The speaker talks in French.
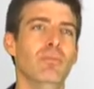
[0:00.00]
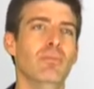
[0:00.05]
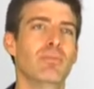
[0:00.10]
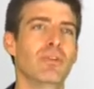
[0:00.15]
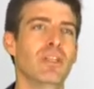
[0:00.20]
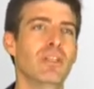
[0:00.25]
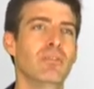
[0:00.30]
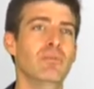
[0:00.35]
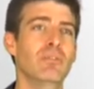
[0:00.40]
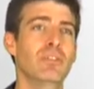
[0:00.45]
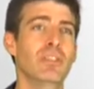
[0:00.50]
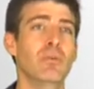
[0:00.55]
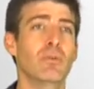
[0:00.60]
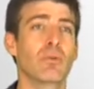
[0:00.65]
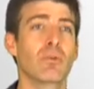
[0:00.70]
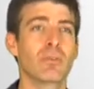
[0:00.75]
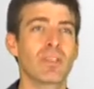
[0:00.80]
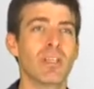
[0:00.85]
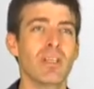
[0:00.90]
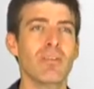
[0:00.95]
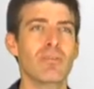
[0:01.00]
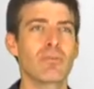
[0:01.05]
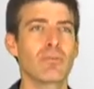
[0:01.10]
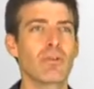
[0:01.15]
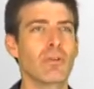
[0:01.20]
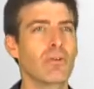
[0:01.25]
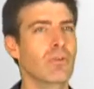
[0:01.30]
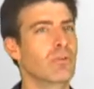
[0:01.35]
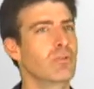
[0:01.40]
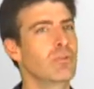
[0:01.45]
pour l'étudier au contraire sous
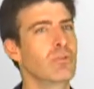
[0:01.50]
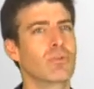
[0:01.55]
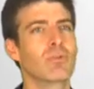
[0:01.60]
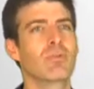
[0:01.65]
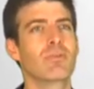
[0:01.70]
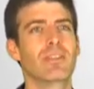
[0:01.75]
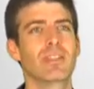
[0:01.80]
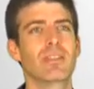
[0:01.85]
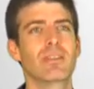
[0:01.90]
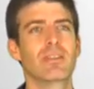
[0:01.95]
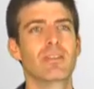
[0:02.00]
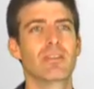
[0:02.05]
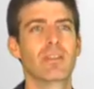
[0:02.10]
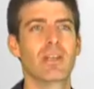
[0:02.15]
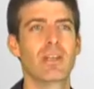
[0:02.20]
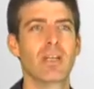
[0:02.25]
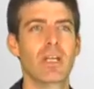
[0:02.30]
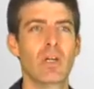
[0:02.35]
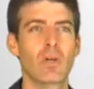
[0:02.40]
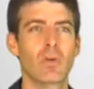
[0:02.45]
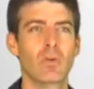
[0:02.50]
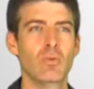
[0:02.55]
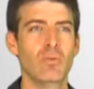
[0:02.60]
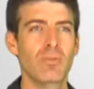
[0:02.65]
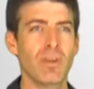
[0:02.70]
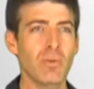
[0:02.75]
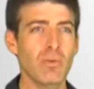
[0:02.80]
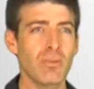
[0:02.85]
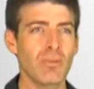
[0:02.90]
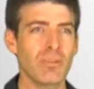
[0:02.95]
l'angle du conflit. Nous verrons